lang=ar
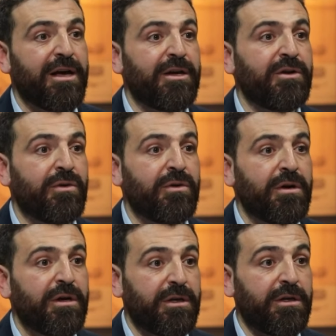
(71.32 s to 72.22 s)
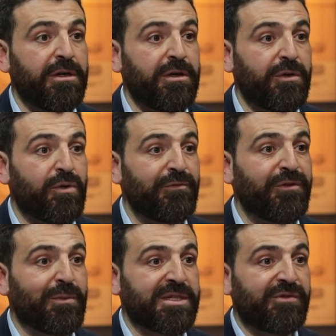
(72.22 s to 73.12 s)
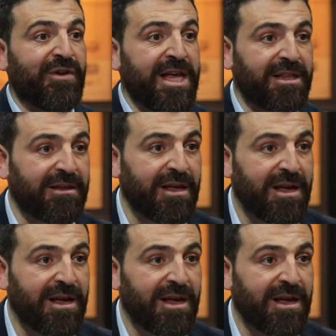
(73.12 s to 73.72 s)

لأنه يكون في وصفات